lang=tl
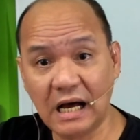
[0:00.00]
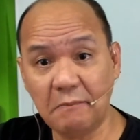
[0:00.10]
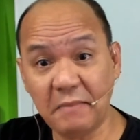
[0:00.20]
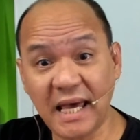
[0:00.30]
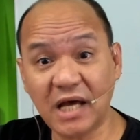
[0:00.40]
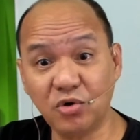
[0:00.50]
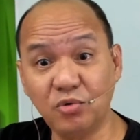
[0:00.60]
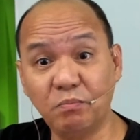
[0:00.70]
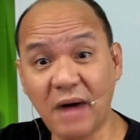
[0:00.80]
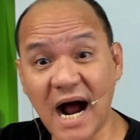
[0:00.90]

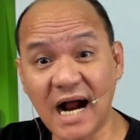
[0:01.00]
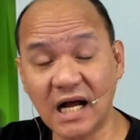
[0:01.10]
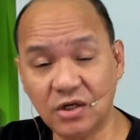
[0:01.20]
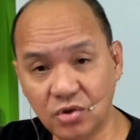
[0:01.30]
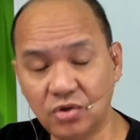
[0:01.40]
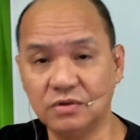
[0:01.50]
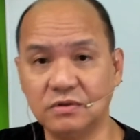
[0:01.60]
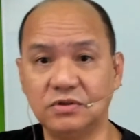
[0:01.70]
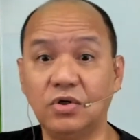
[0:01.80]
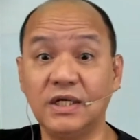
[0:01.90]
Meron bang ganon?
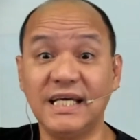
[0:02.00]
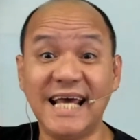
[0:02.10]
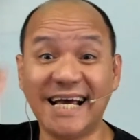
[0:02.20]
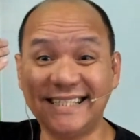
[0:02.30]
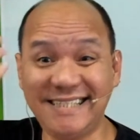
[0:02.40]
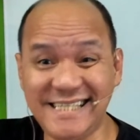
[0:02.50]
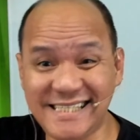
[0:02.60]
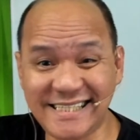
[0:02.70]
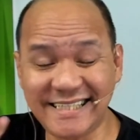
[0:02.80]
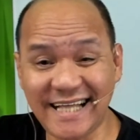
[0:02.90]
So,
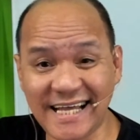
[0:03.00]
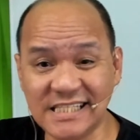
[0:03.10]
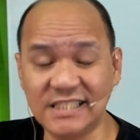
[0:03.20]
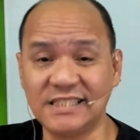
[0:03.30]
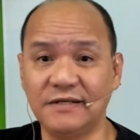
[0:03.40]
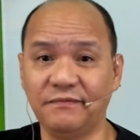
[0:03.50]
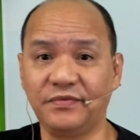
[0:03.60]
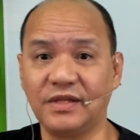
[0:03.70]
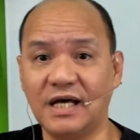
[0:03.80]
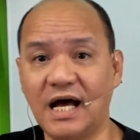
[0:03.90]
existence,
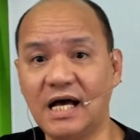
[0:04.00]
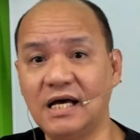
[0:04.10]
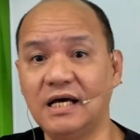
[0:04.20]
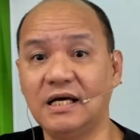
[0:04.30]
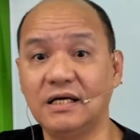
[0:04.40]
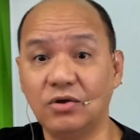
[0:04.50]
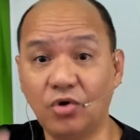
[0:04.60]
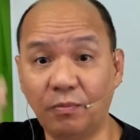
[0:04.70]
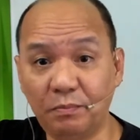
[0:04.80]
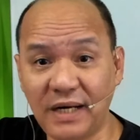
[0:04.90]
ha? Ah,
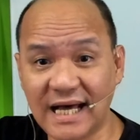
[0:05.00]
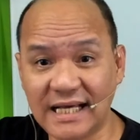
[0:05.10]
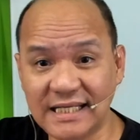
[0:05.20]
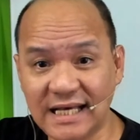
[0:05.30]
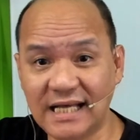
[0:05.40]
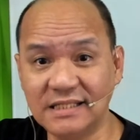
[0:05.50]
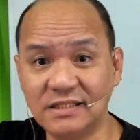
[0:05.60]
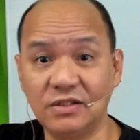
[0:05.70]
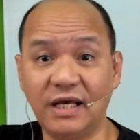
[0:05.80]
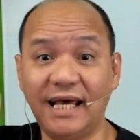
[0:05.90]

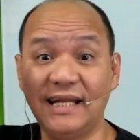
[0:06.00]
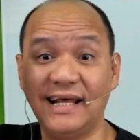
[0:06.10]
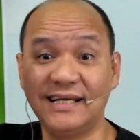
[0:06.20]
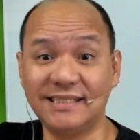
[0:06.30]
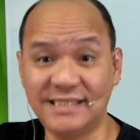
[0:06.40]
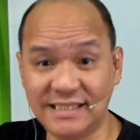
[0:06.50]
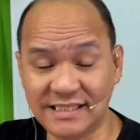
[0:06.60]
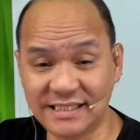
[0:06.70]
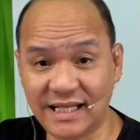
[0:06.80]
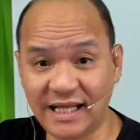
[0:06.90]
compliance and
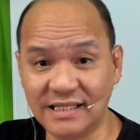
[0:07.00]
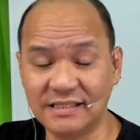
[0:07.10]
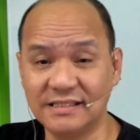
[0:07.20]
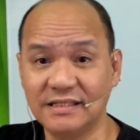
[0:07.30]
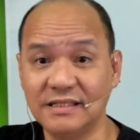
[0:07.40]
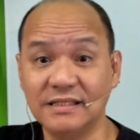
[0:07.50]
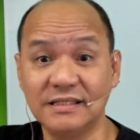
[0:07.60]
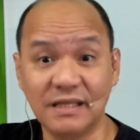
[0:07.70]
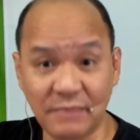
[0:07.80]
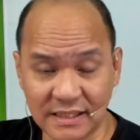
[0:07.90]
existence
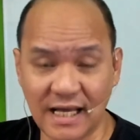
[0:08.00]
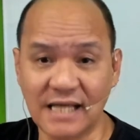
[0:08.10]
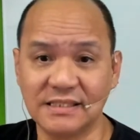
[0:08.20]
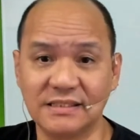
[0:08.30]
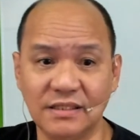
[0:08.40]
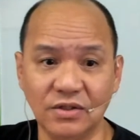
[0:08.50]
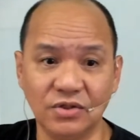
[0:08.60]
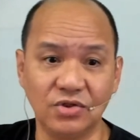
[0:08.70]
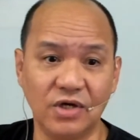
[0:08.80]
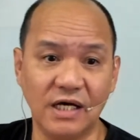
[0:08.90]
sa batas.
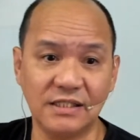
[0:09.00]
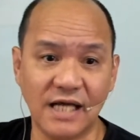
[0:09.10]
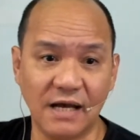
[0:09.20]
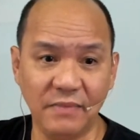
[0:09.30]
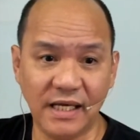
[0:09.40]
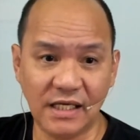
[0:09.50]
So, ang sabi,